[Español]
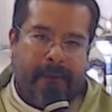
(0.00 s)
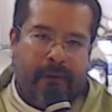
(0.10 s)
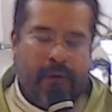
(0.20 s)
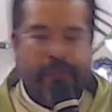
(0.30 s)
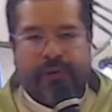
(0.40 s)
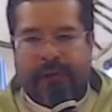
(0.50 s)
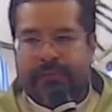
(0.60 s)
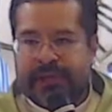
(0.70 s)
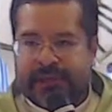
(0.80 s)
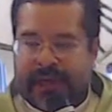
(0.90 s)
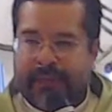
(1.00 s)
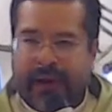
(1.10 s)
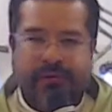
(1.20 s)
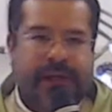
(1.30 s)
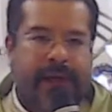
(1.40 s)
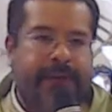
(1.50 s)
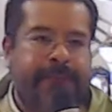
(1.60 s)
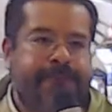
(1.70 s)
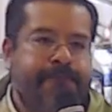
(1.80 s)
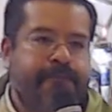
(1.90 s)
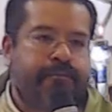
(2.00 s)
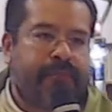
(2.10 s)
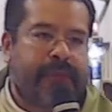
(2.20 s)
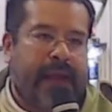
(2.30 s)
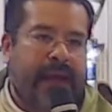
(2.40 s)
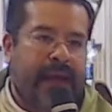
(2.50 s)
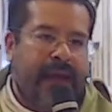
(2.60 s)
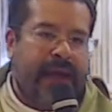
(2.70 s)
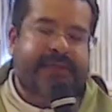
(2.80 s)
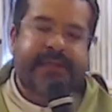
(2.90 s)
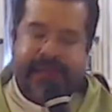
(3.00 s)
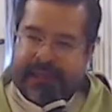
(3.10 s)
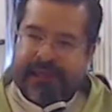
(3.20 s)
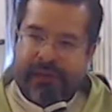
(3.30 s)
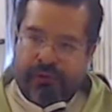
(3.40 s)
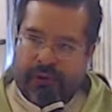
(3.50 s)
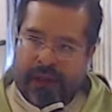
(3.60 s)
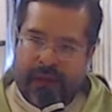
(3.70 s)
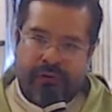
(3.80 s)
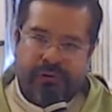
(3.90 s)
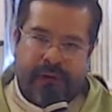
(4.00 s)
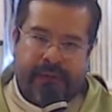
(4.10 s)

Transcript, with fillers: Hoy podríamos decir, hermanos, que ese es el llanto de Dios,